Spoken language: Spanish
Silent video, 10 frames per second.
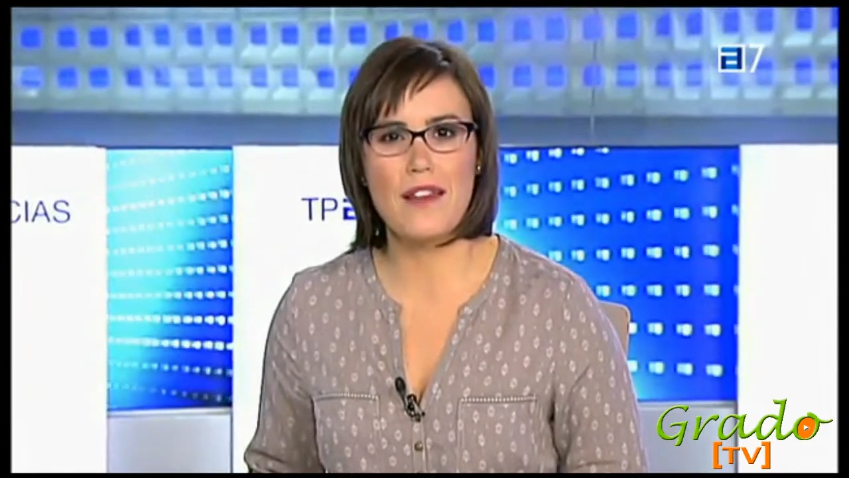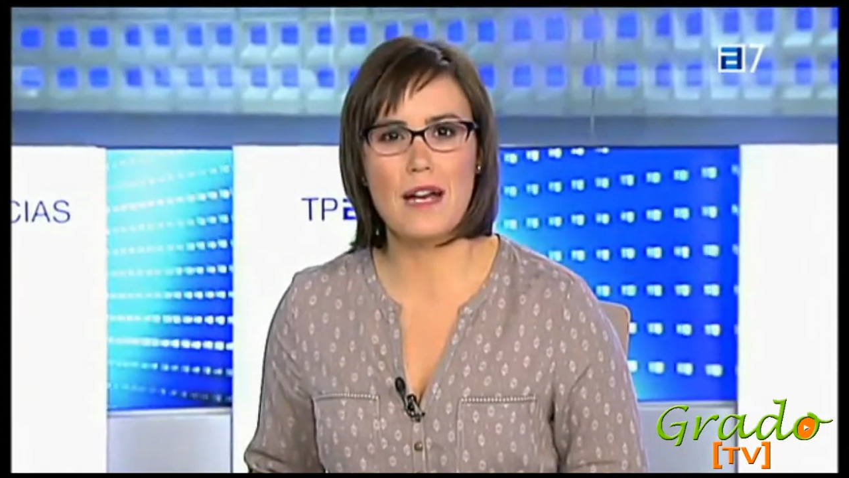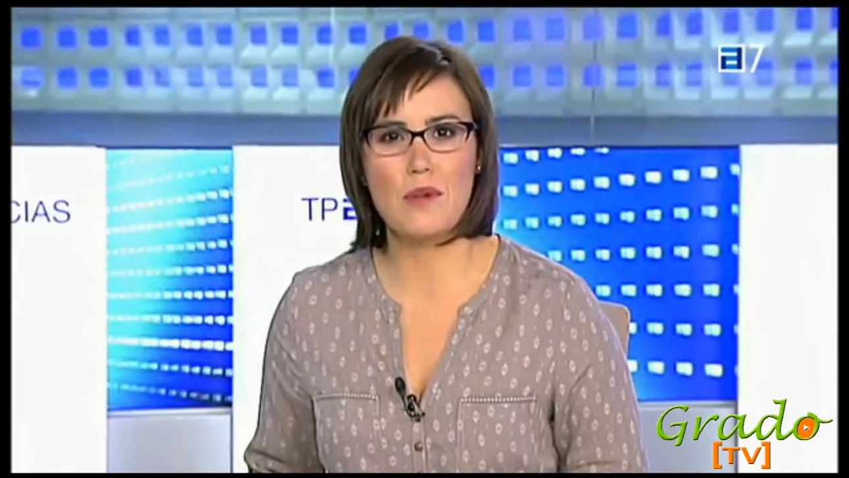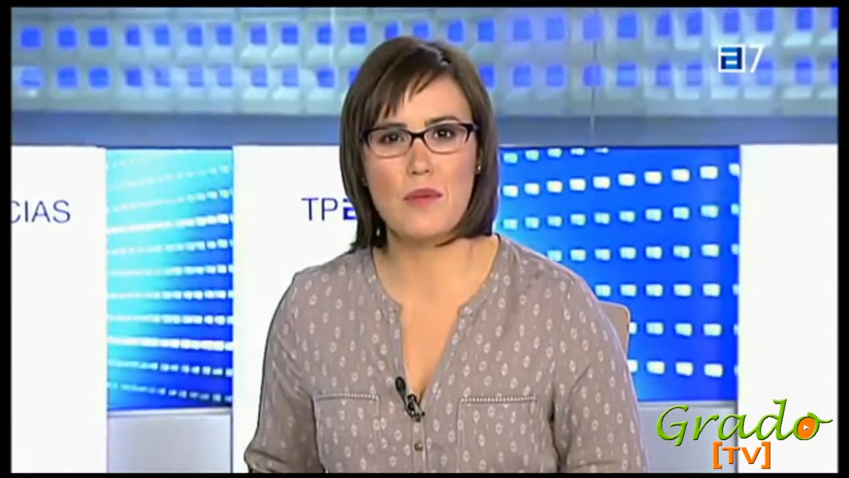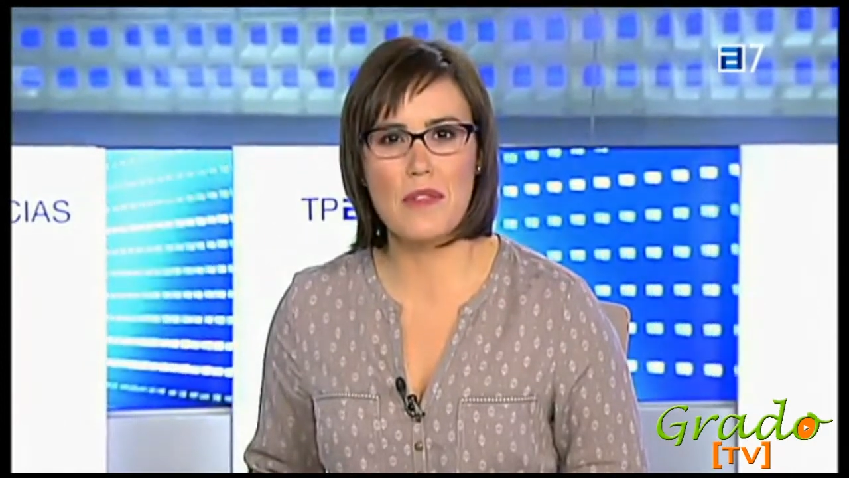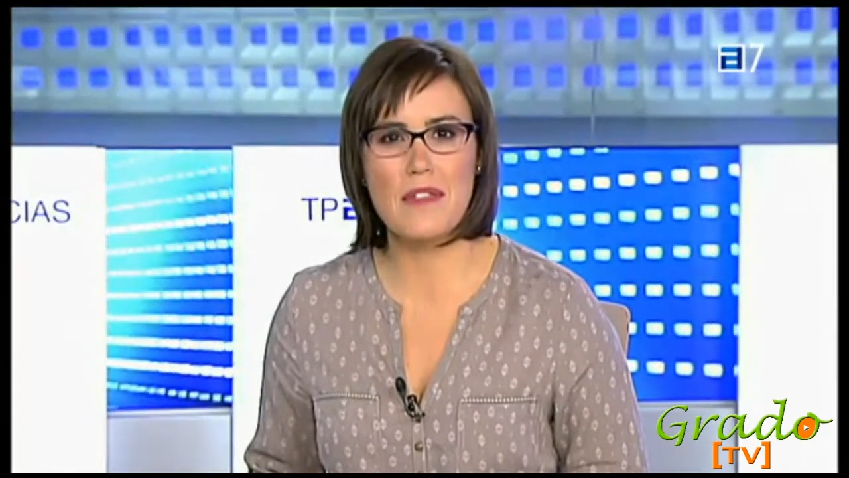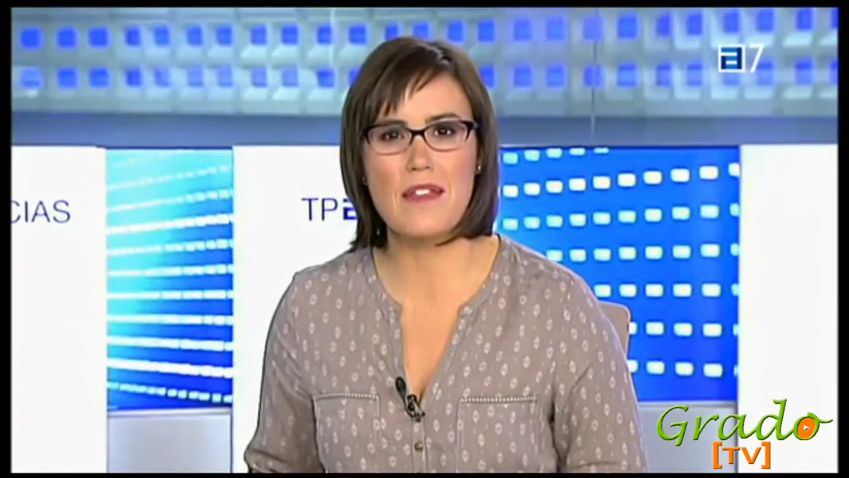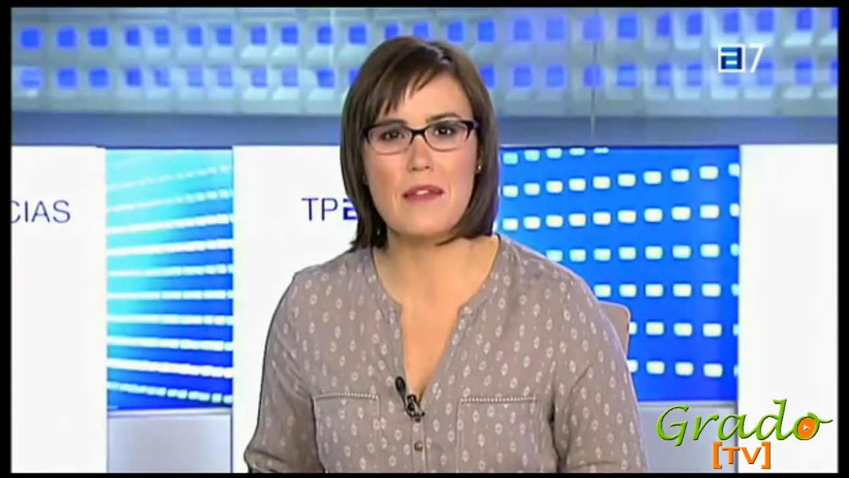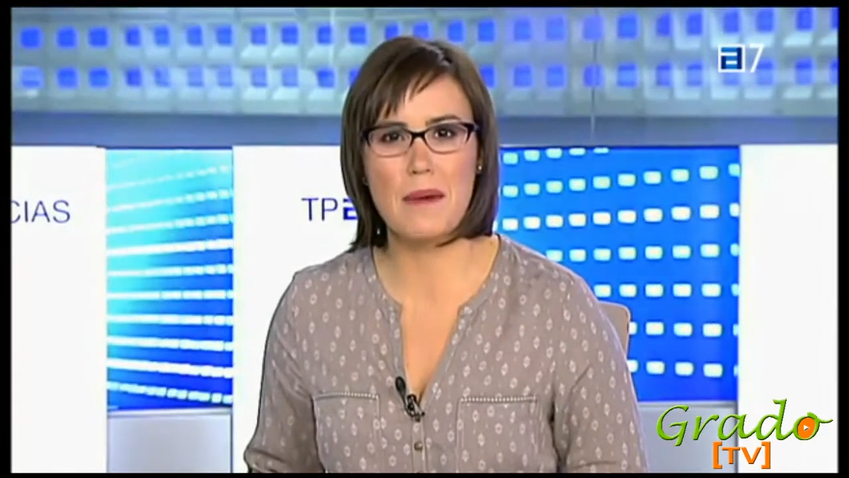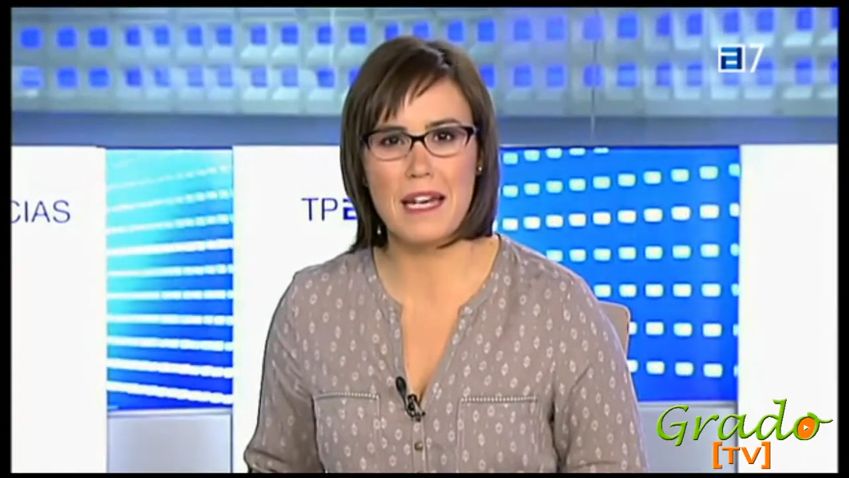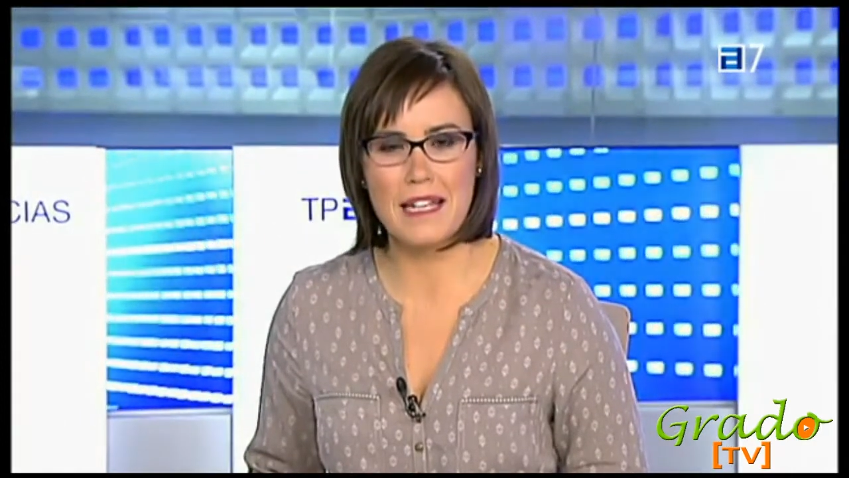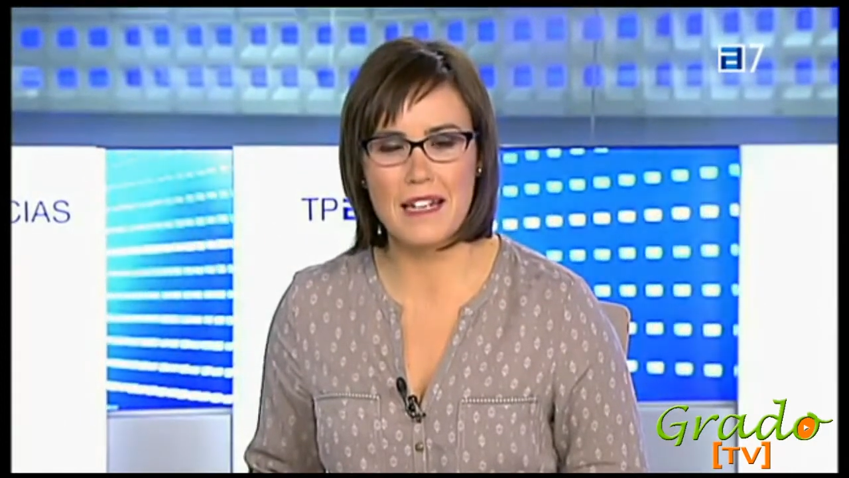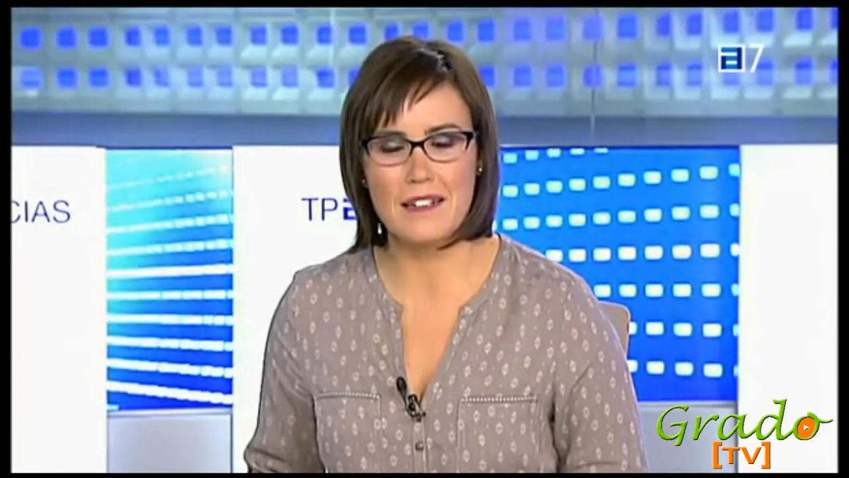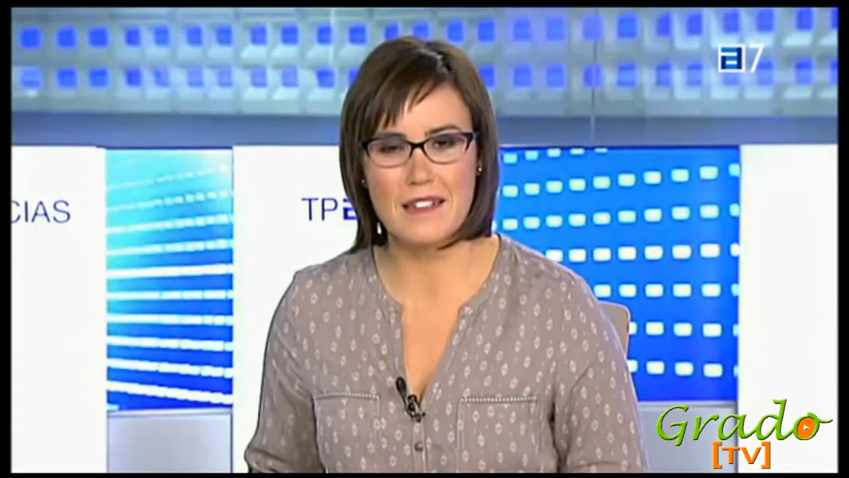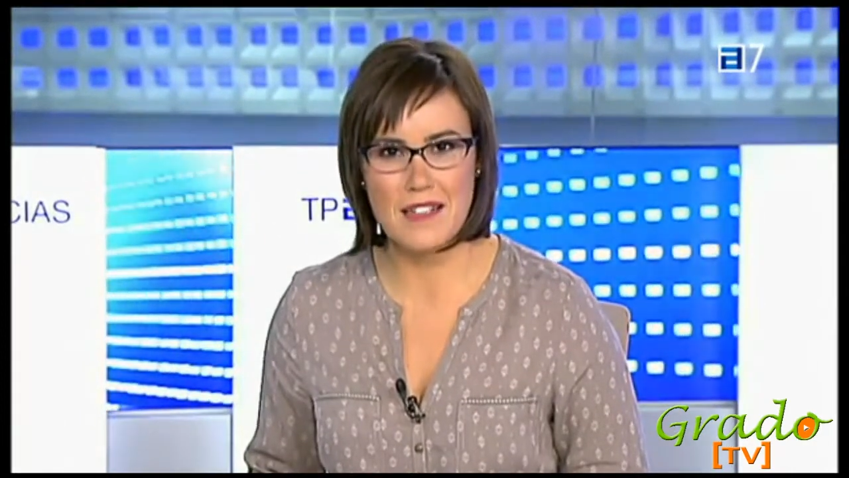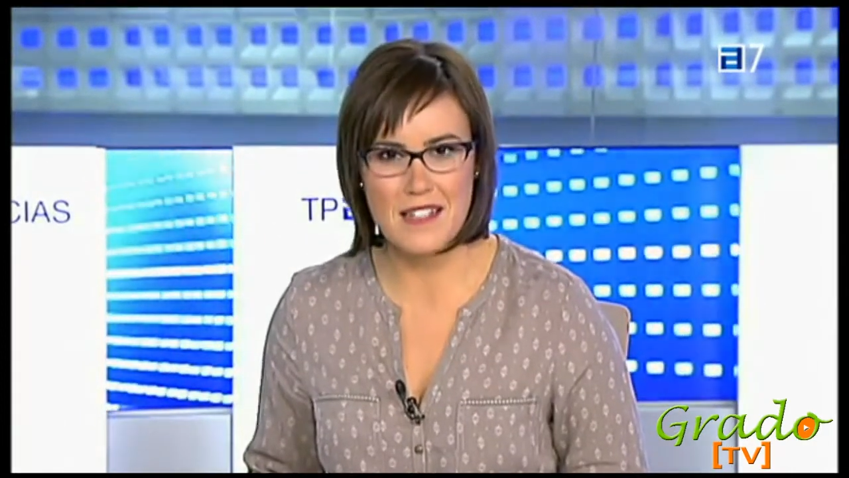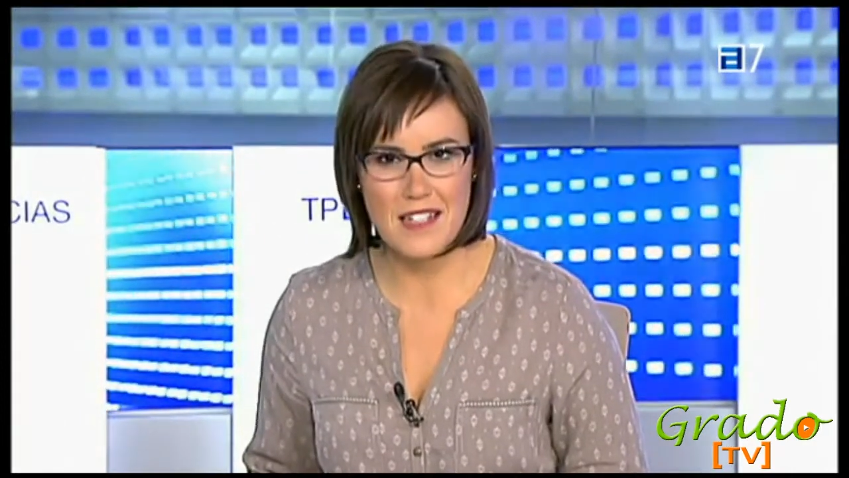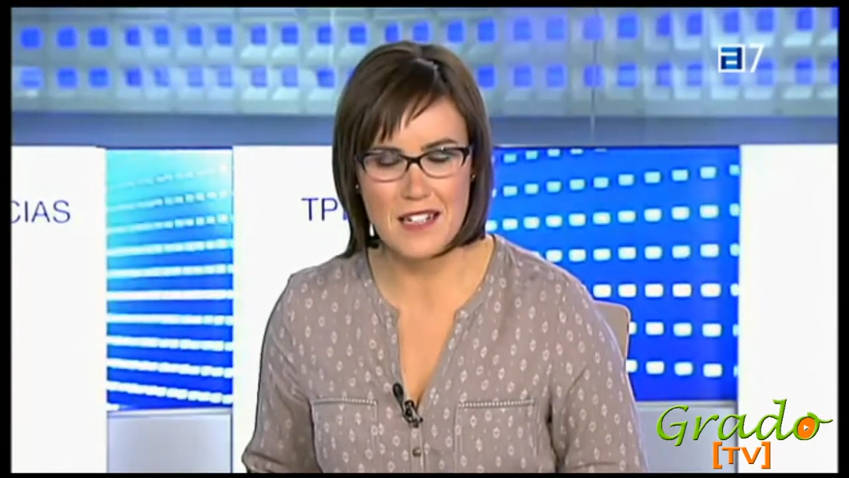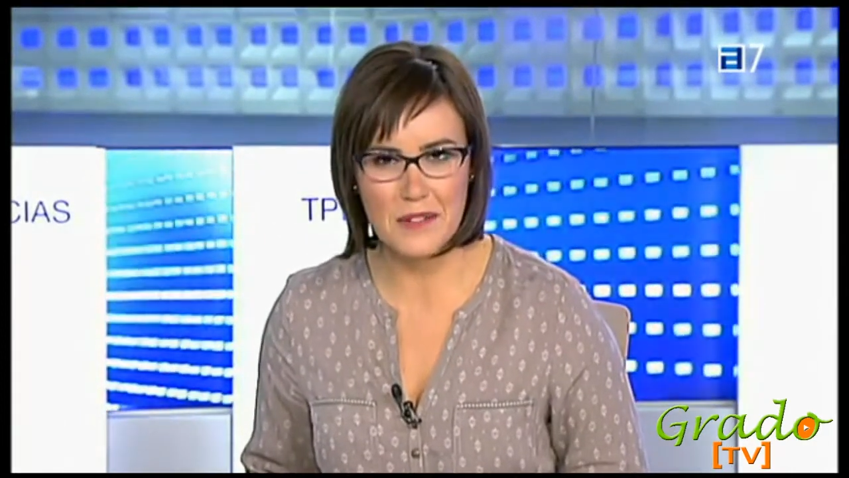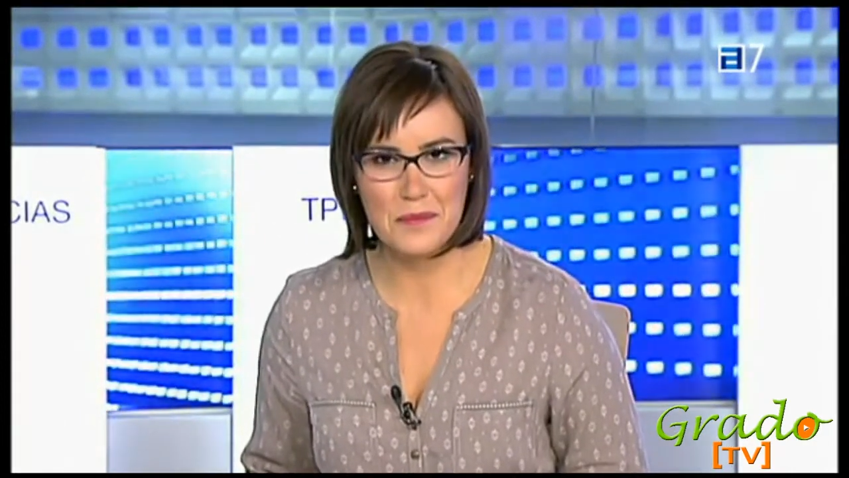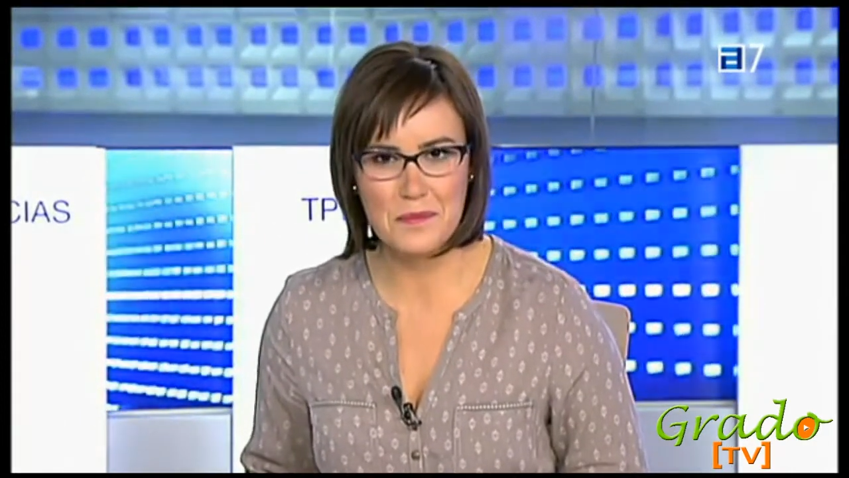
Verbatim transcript: la provincia de Palena, en Chile.